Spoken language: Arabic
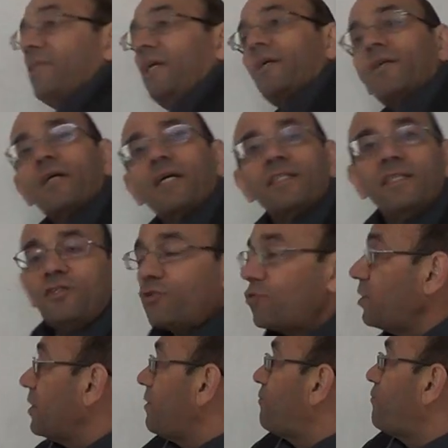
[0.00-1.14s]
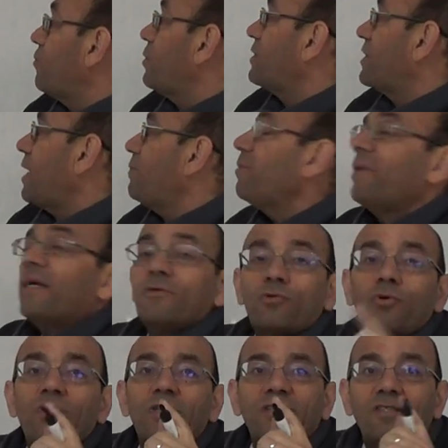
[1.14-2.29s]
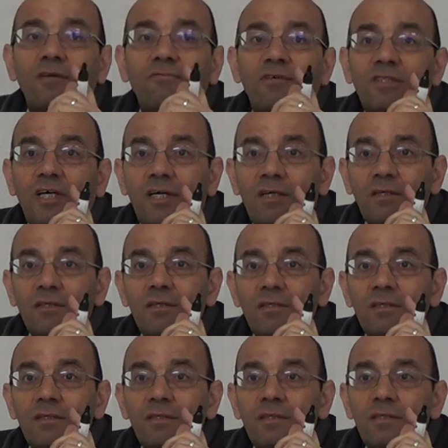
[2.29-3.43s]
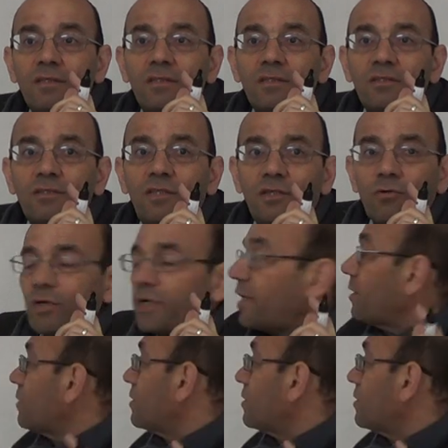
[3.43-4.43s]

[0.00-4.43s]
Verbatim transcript: بتحرك قديش سرعة الفلويد قبل ما يدخل لسه الفتحة زيرو كان